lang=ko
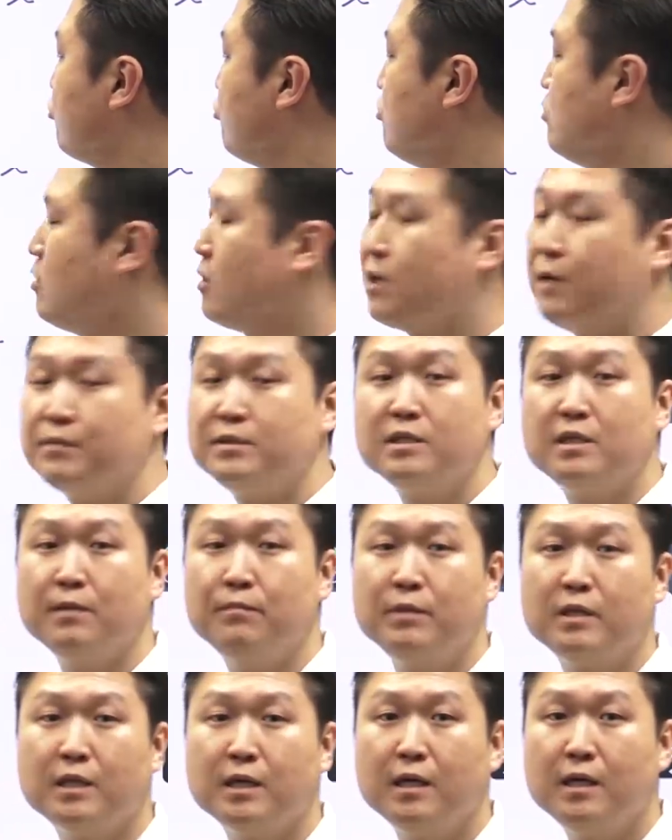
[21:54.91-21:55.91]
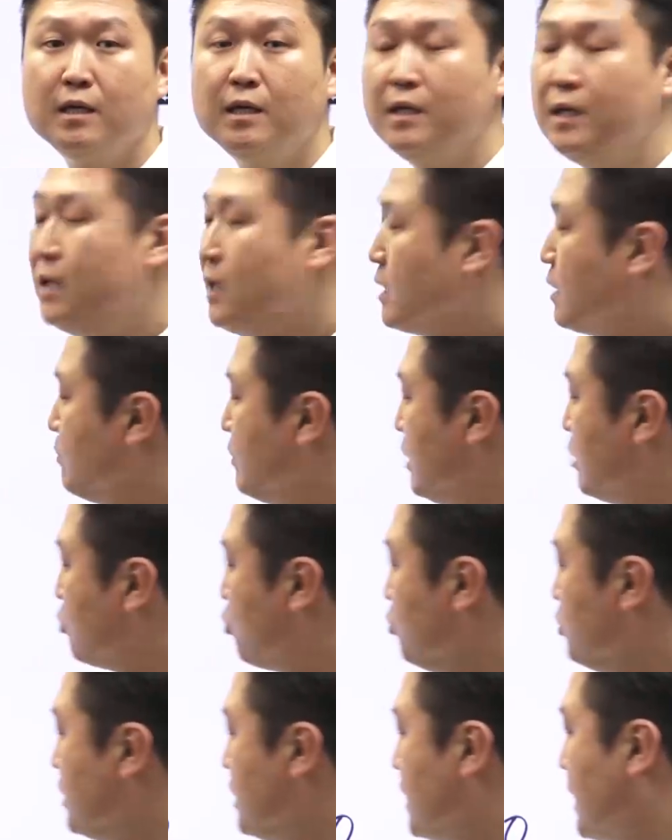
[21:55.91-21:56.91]
출력 값이 됩니다. 그럼 이
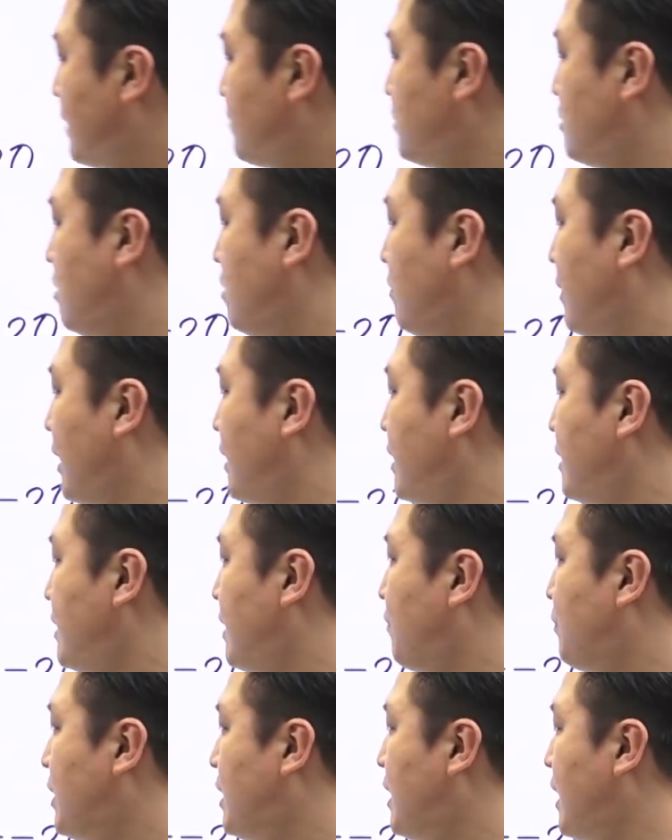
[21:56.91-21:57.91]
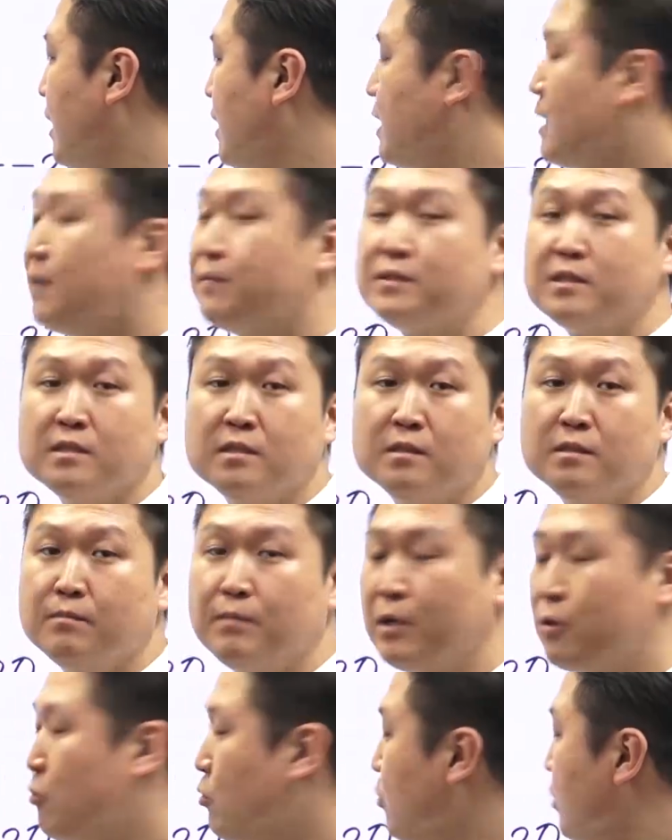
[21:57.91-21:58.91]
손실값은 얼마가 되냐? PL 값은
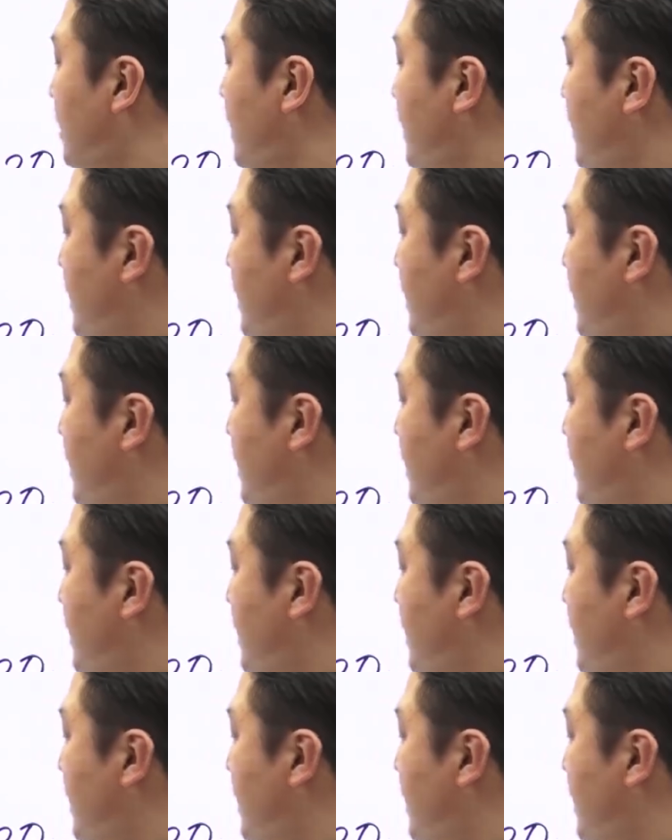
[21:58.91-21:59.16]
바로